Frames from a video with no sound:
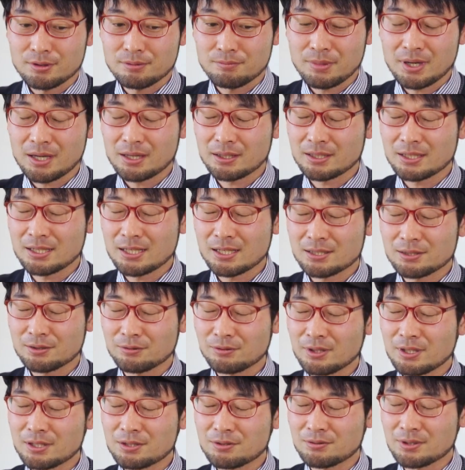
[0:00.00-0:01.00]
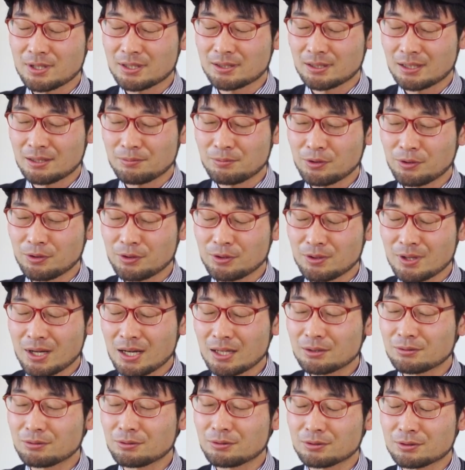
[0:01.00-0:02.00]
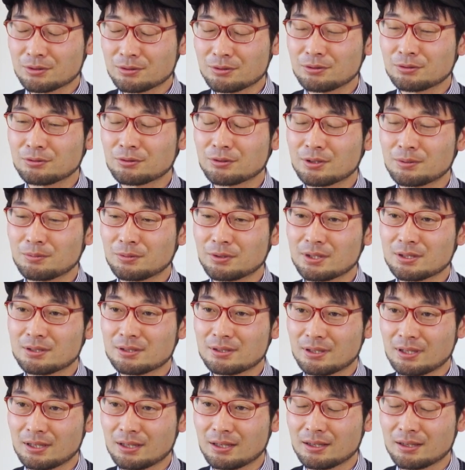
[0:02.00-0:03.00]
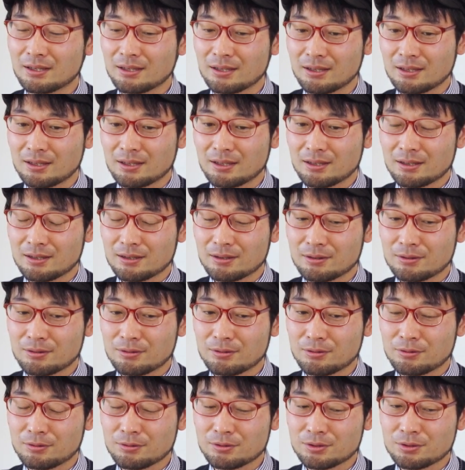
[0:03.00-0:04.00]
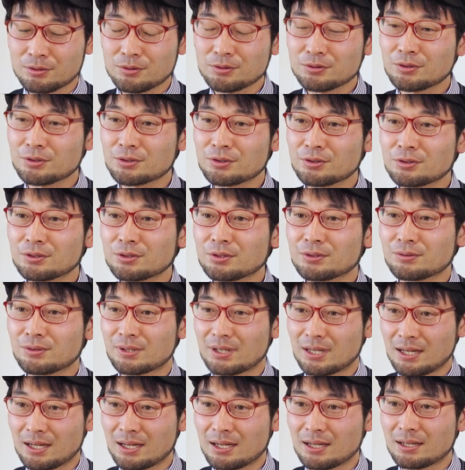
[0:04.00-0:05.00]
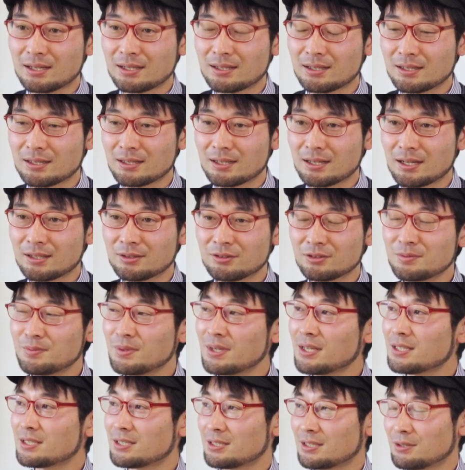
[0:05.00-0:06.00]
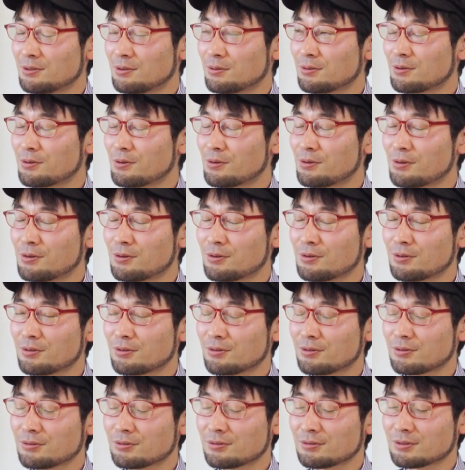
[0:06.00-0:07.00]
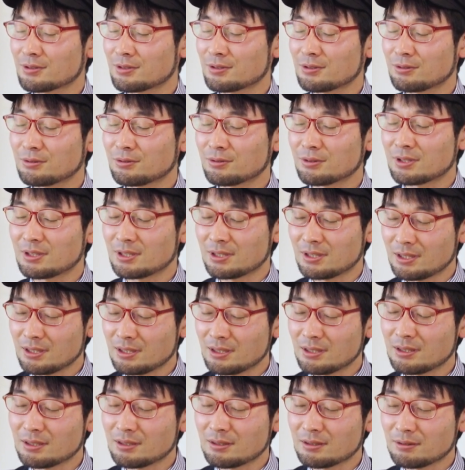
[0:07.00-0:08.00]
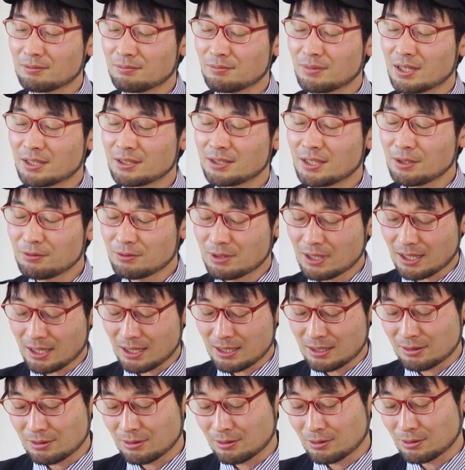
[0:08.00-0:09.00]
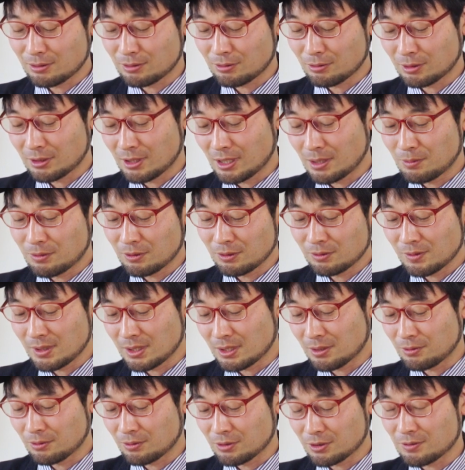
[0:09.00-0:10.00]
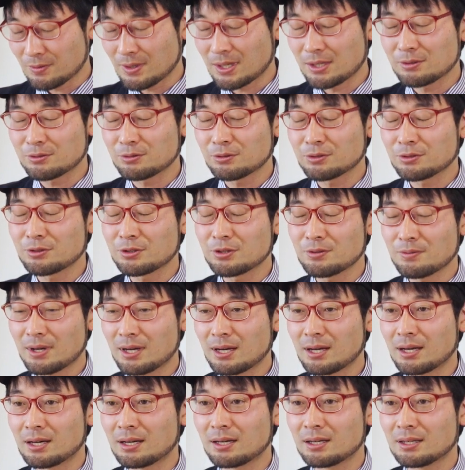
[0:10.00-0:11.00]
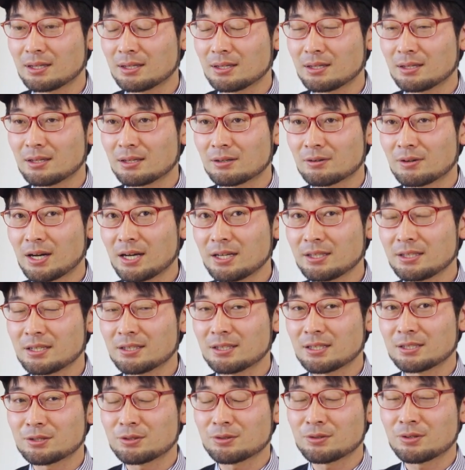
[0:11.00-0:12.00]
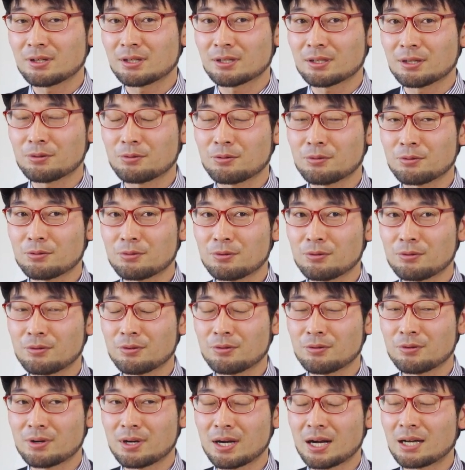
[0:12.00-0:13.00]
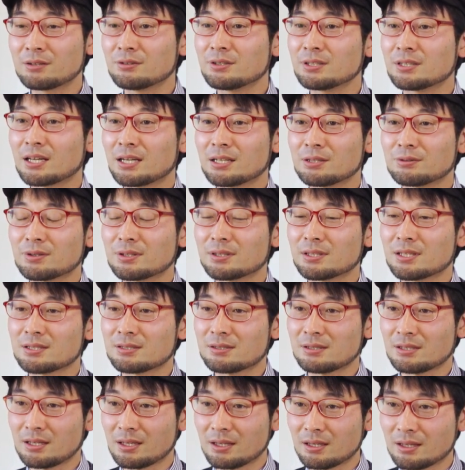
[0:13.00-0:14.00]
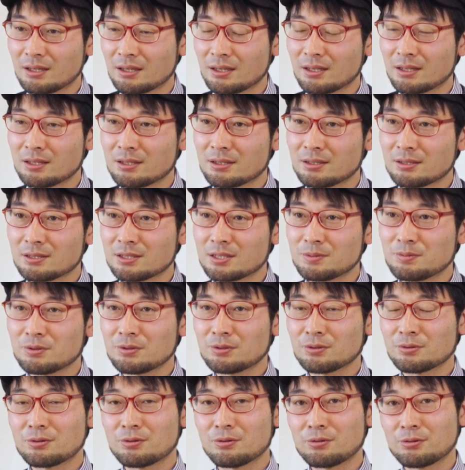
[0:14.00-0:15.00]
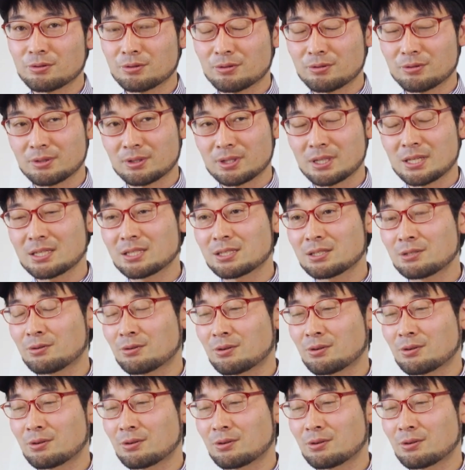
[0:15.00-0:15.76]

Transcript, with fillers: まあ、イラストレーションだったり病院のアートを作る時もですね、こう想像するというかあのイメージをこうする時に、まあ、家の中にずっとテーブルの上にこう座るというよりはアイデア出す時は結構こう歩いたりとかですね、自分のこう景色